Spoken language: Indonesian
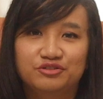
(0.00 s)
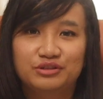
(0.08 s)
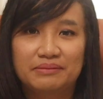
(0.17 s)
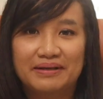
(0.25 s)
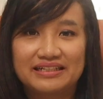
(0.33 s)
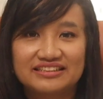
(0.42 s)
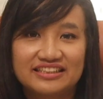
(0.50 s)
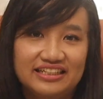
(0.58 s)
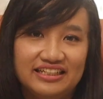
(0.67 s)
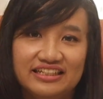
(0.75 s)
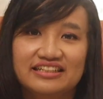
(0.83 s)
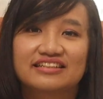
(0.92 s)
Udah
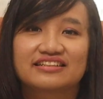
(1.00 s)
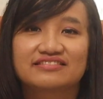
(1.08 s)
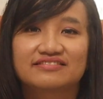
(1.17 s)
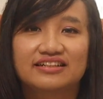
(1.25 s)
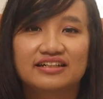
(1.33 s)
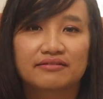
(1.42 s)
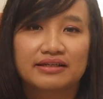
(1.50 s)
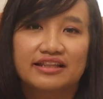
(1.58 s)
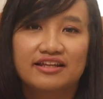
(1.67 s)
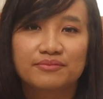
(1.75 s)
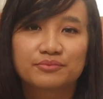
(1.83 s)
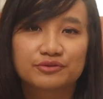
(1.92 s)
pasti
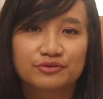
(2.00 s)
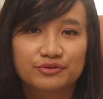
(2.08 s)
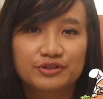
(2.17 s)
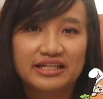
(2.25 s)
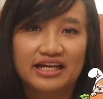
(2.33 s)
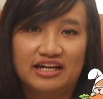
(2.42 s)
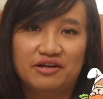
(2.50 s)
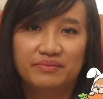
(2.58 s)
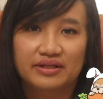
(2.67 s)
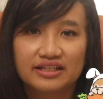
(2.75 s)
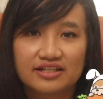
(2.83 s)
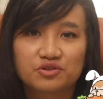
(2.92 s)
kita butuh yang
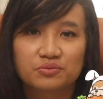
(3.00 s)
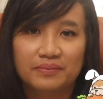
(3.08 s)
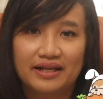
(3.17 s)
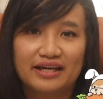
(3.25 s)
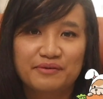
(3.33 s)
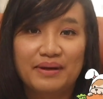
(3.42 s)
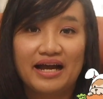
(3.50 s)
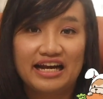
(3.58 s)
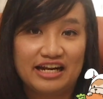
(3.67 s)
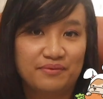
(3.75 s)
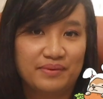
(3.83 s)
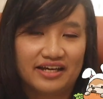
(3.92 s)
namanya supply
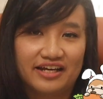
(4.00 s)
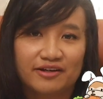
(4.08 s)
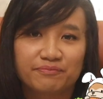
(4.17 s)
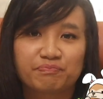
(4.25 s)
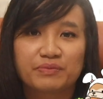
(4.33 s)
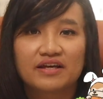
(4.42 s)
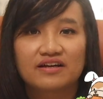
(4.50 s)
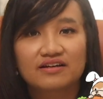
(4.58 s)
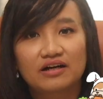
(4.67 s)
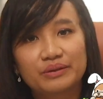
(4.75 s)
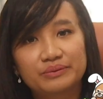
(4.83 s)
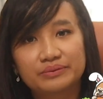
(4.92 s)
makanannya mereka.
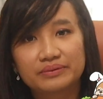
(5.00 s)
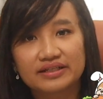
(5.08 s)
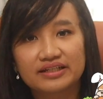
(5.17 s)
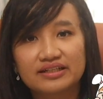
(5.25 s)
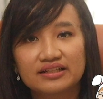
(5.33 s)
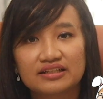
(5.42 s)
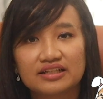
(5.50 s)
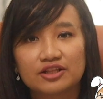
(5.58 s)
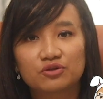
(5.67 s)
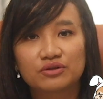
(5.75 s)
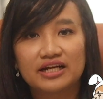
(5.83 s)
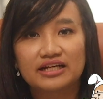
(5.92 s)
Kalau gue,
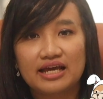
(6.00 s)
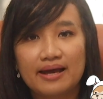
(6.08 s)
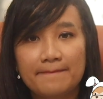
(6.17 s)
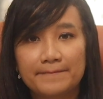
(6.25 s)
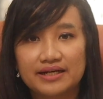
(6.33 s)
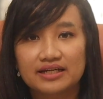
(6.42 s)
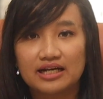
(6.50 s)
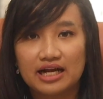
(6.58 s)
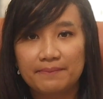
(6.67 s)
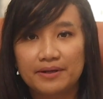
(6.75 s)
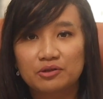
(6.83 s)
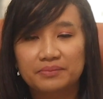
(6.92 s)
hitungannya per
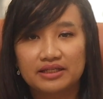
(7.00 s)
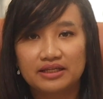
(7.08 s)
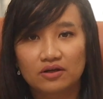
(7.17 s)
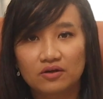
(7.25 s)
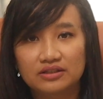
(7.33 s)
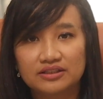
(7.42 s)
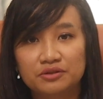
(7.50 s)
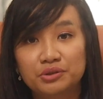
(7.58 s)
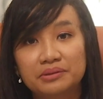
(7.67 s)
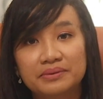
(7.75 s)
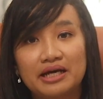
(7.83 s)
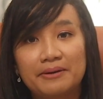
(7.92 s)
gram atau per kilo, jadi
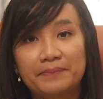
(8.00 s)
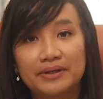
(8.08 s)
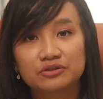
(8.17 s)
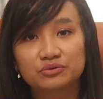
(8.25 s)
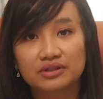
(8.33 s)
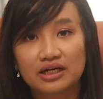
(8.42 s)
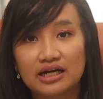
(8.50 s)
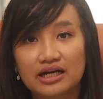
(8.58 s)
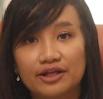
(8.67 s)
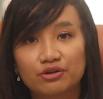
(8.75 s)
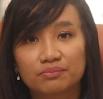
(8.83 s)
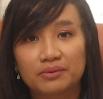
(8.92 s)
gue lebih gampang juga
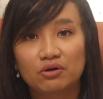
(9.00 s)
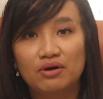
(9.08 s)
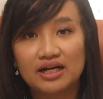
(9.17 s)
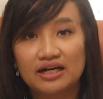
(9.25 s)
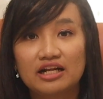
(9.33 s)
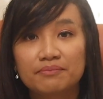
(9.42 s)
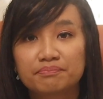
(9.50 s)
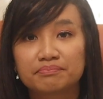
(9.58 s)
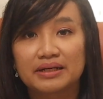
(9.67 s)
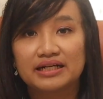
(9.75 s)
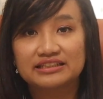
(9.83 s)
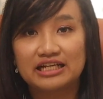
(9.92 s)
ngatur pengeluaran dan
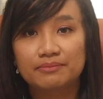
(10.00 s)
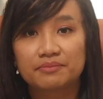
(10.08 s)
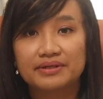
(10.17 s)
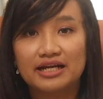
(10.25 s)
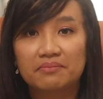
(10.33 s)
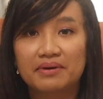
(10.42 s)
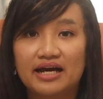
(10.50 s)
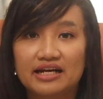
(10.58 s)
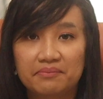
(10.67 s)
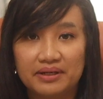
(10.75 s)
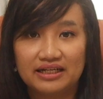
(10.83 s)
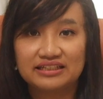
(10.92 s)
pada saat pemberian
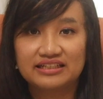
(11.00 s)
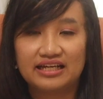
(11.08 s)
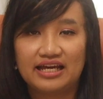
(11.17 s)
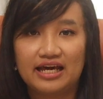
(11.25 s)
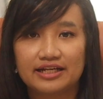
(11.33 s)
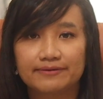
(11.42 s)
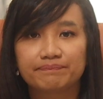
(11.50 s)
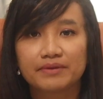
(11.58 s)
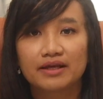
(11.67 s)
makannya mereka sehari-hari.